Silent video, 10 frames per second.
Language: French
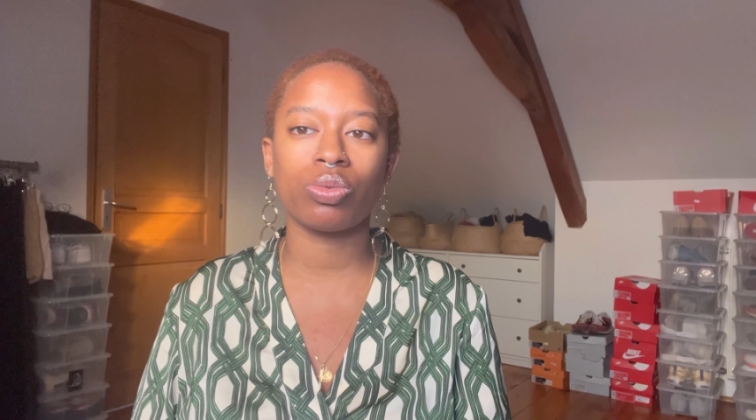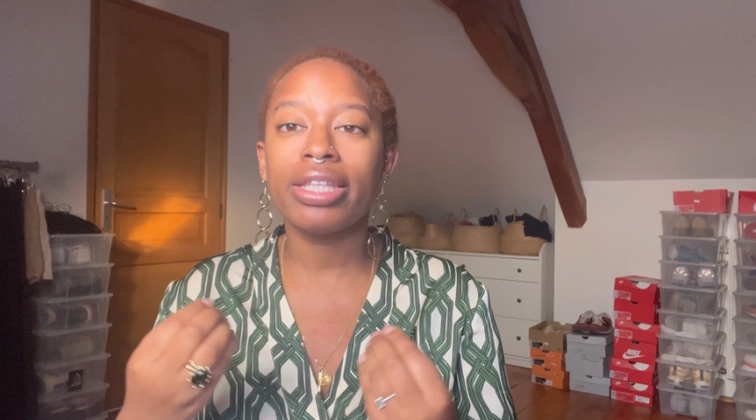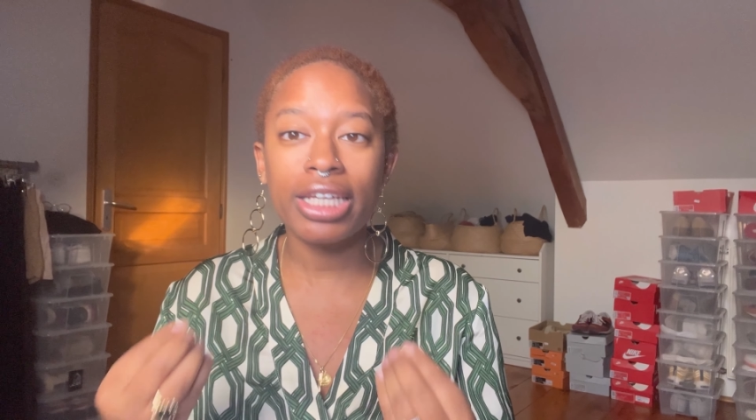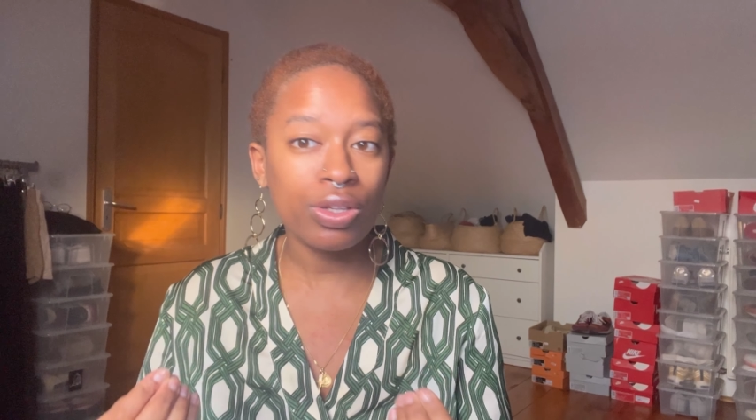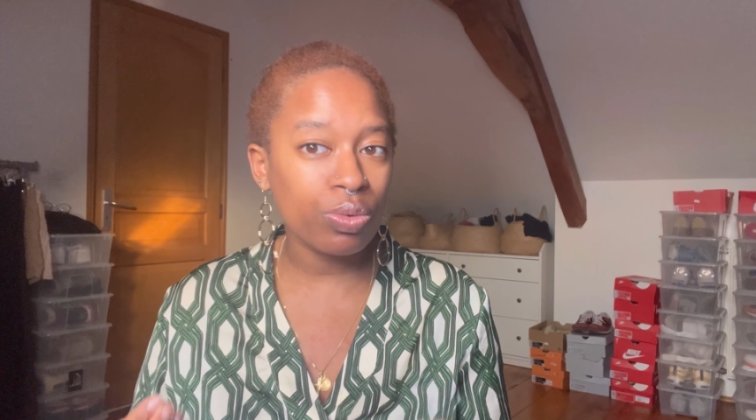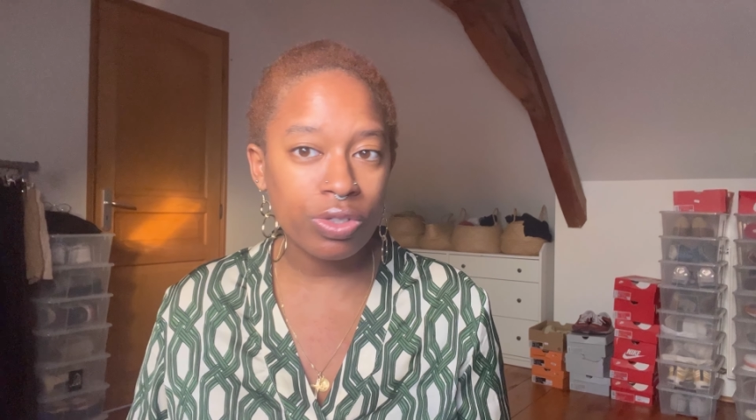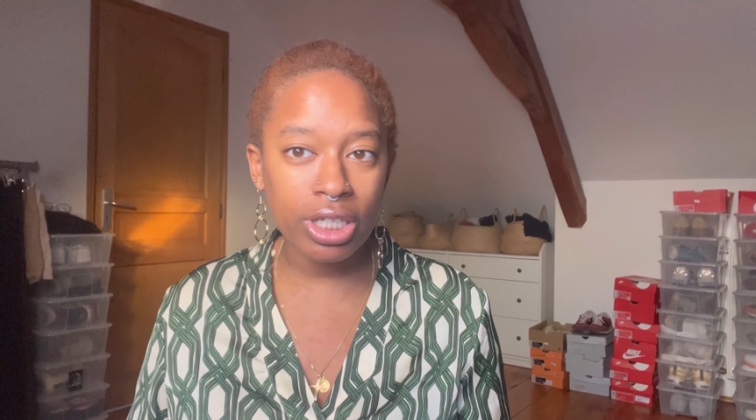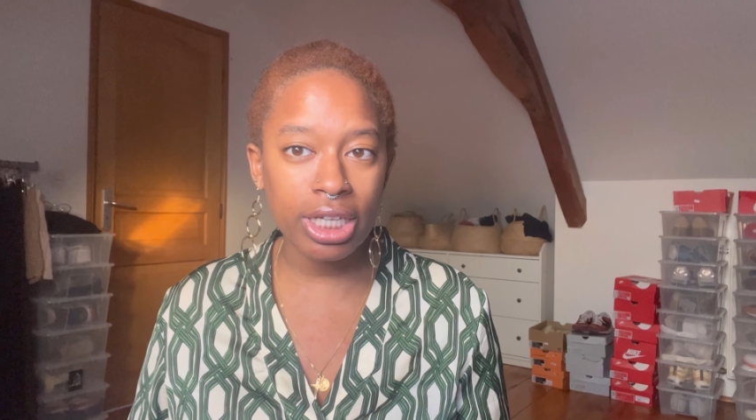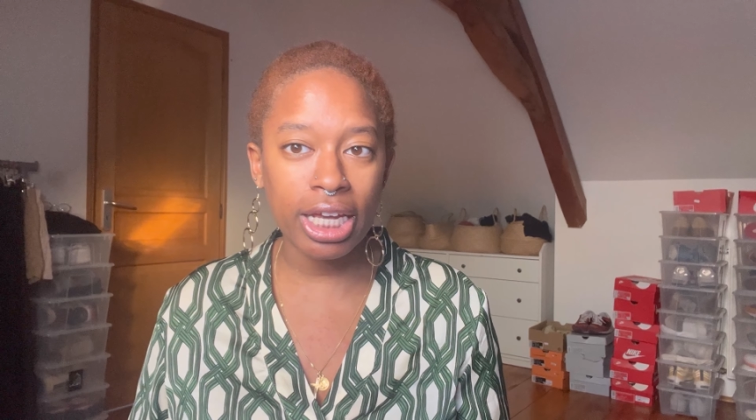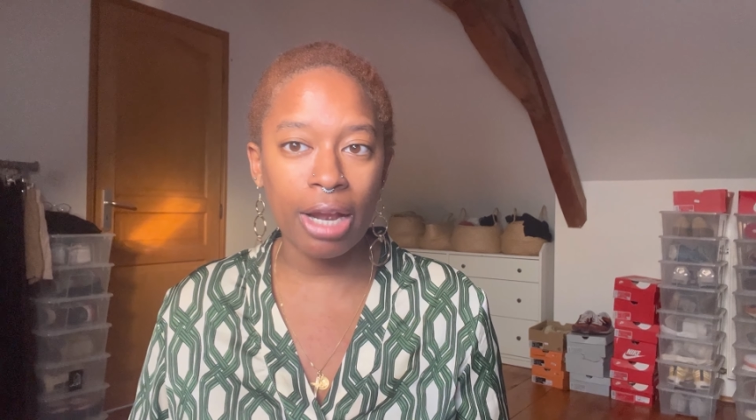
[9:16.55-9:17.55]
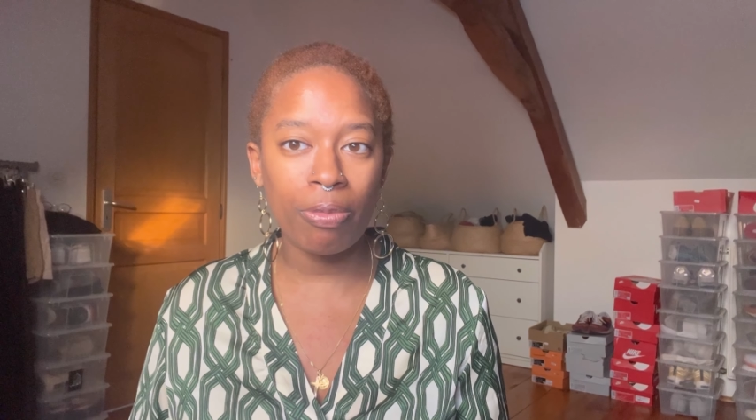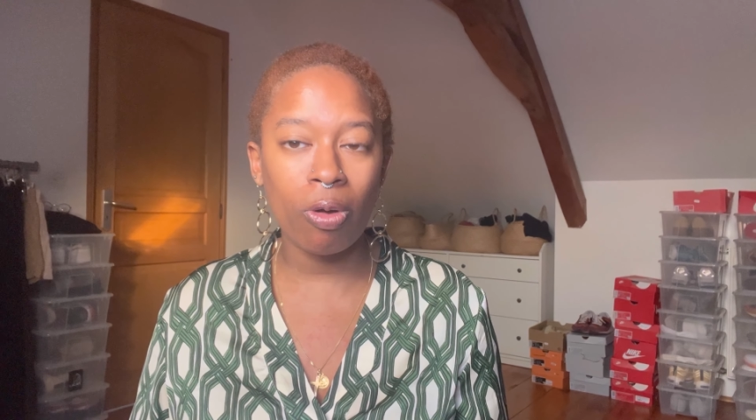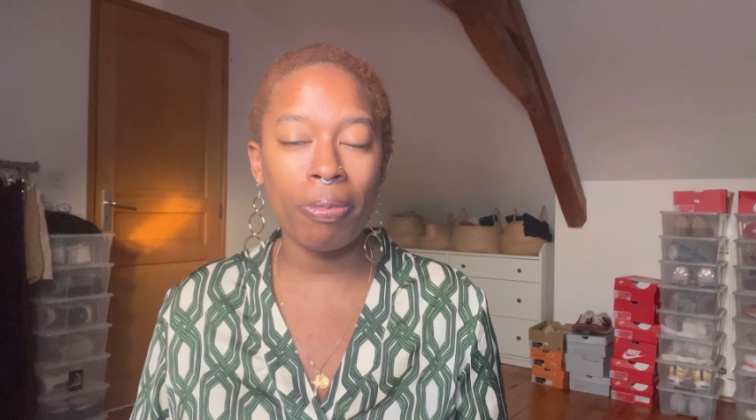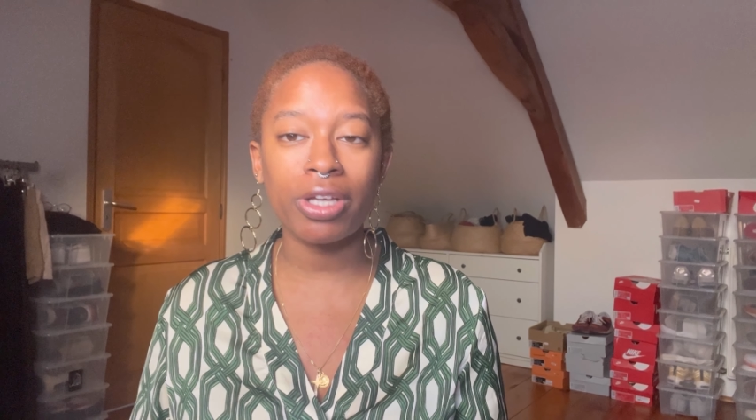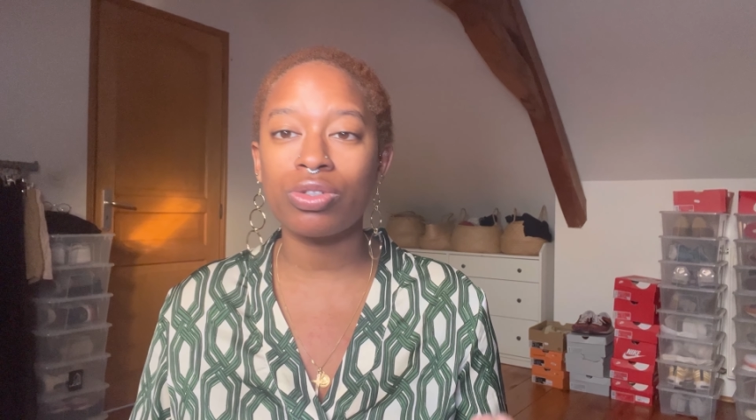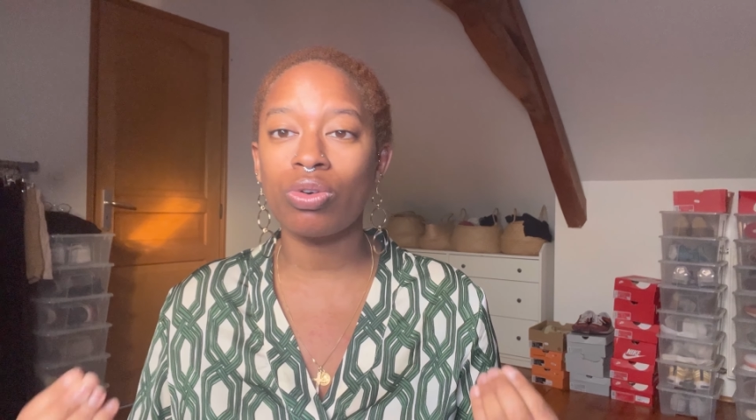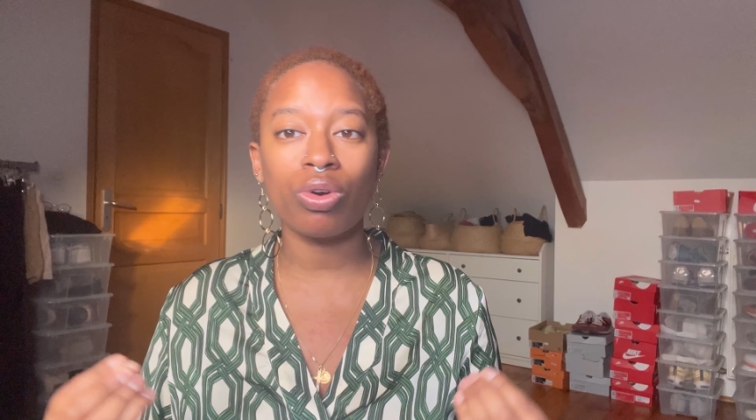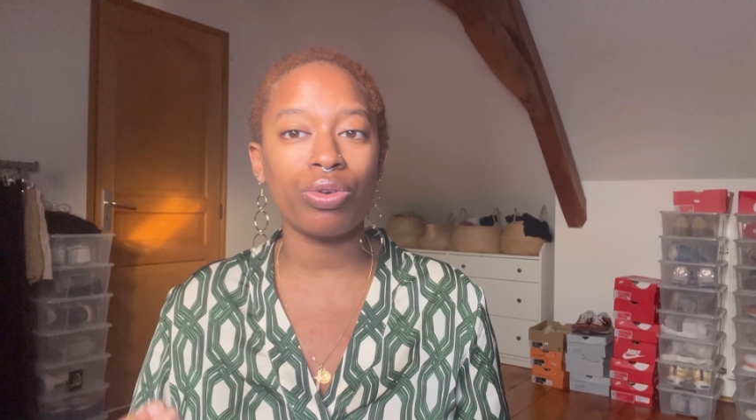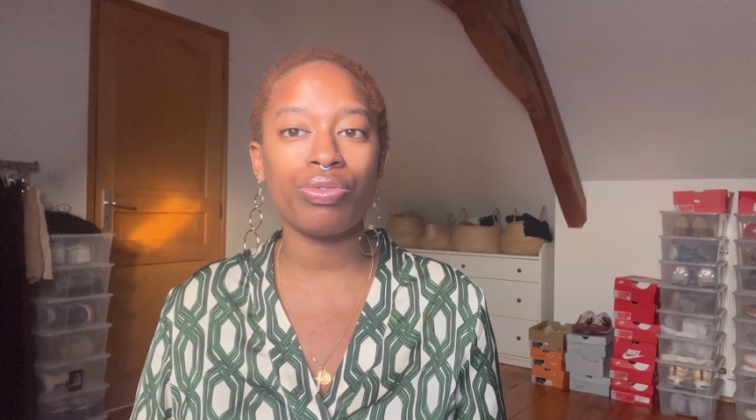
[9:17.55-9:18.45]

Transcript: dénoncez également, parce qu'encore une